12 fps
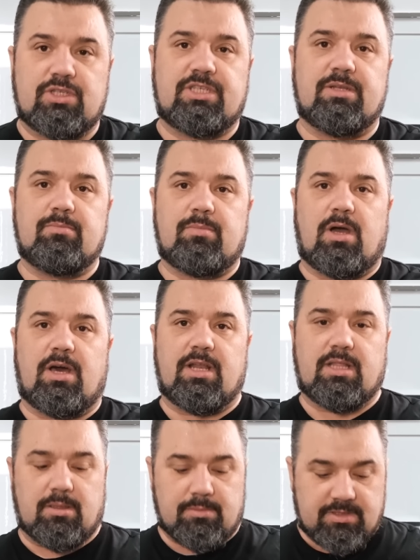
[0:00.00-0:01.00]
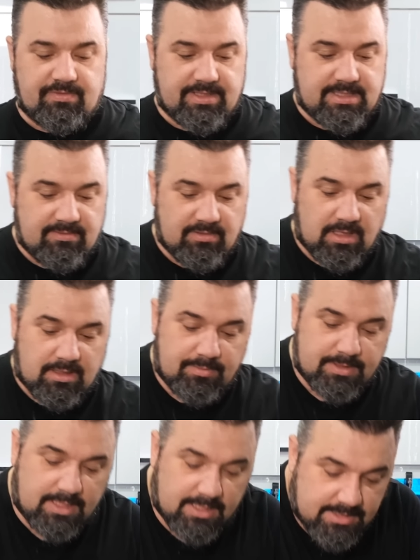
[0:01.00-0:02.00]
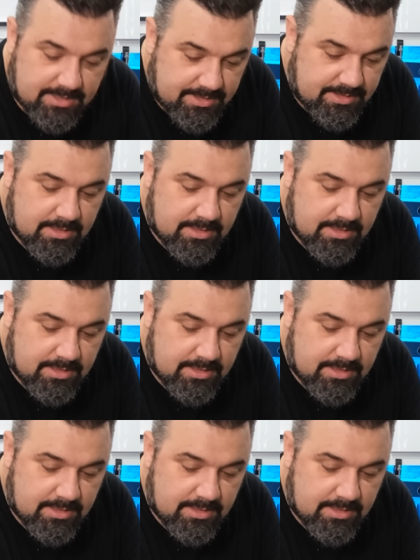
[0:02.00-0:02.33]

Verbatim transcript: için baharatımız ve sıvılarımız hazır.